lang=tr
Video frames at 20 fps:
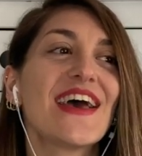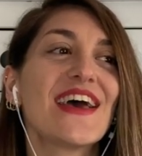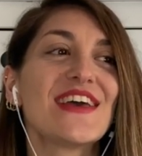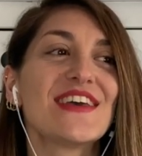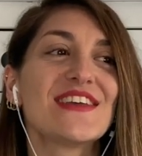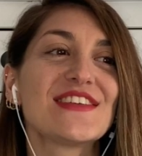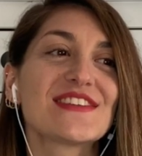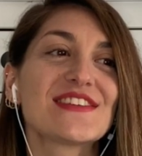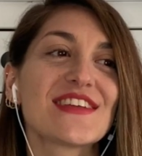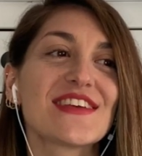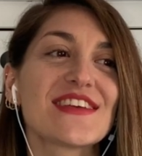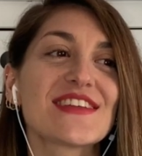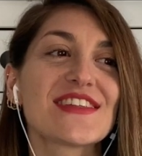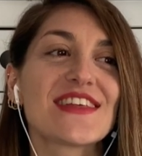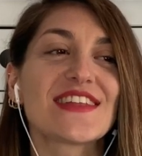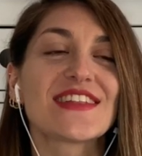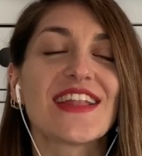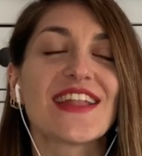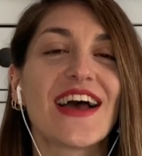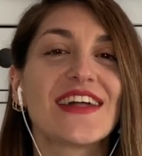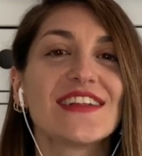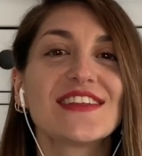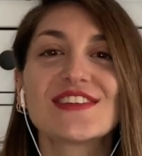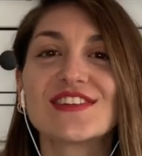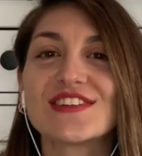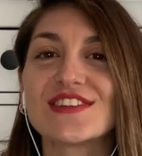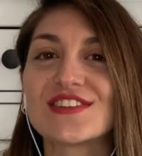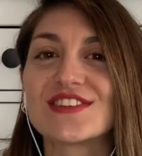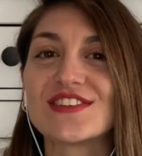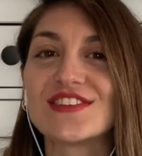işte setlerde
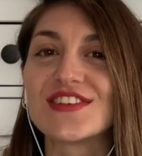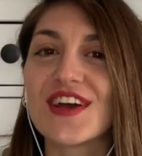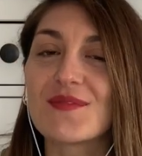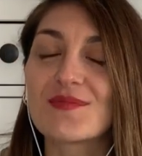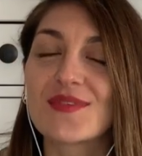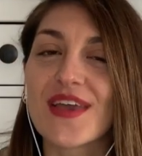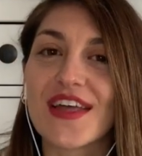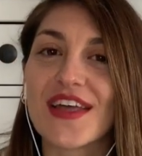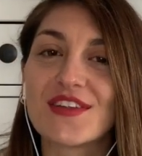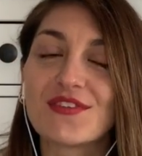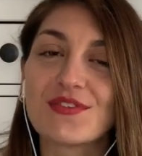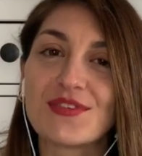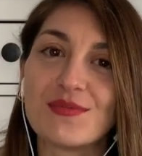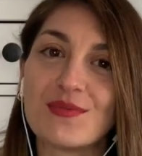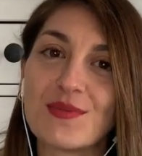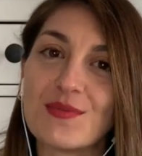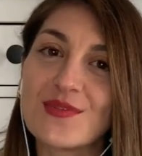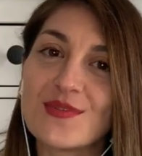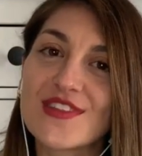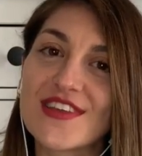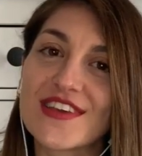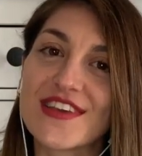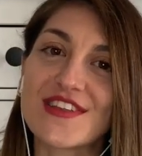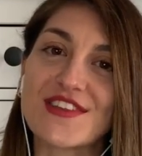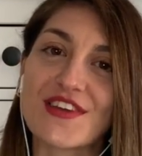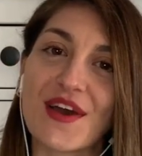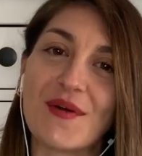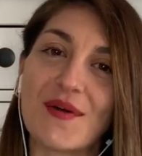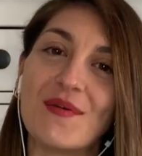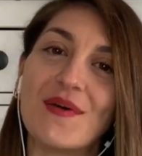çalışacağım, kendi filmimi
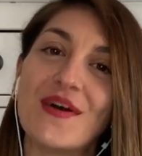çekeceğim